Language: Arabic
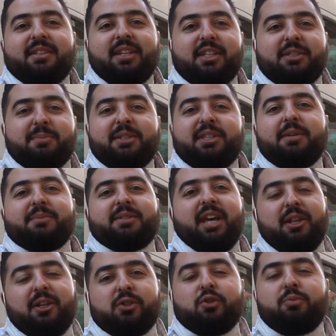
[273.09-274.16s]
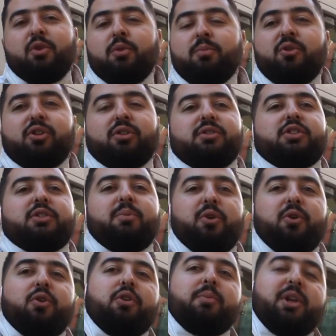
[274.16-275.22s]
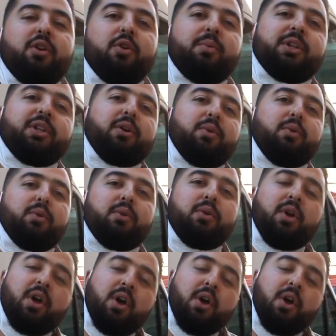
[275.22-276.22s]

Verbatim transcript: علاش بالضبط هاد ليسيومي رومورك سمحوا لهم انهم يدخلوا